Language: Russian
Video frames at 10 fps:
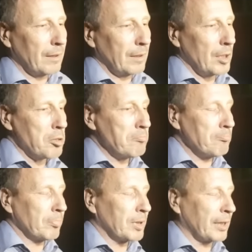А,
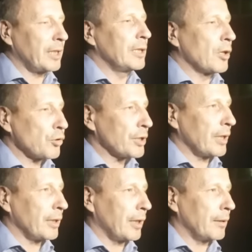какие
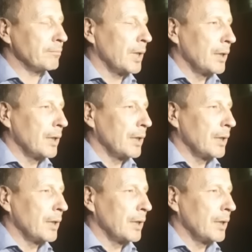нарушения?